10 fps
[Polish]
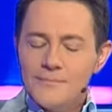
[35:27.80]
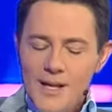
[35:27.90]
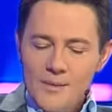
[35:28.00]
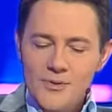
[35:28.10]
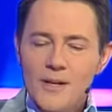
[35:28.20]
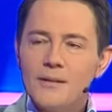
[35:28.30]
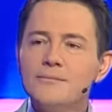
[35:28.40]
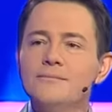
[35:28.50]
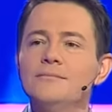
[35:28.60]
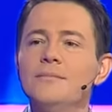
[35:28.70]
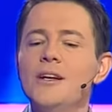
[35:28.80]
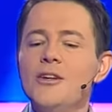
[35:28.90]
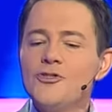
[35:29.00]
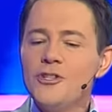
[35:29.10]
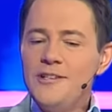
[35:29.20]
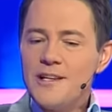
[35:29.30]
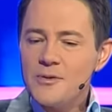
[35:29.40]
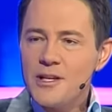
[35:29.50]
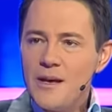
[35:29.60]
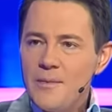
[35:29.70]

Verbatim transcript: Dobrze. Czyli nie sprzedaje